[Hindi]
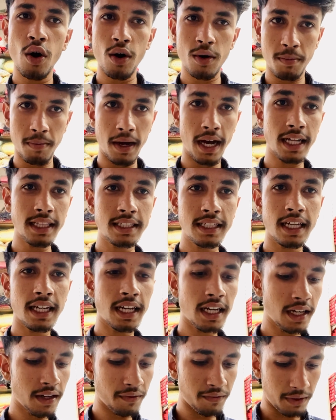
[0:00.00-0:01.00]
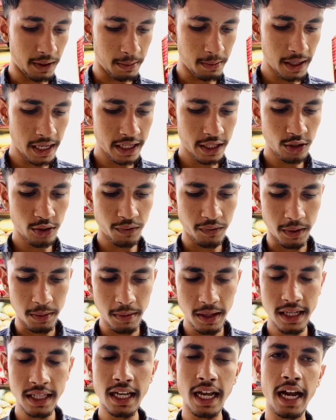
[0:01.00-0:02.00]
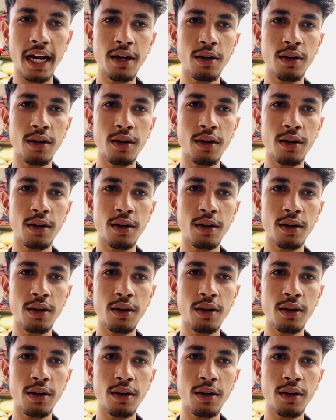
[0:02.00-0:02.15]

और बात करें अगर फीमेल की तो फीमेल की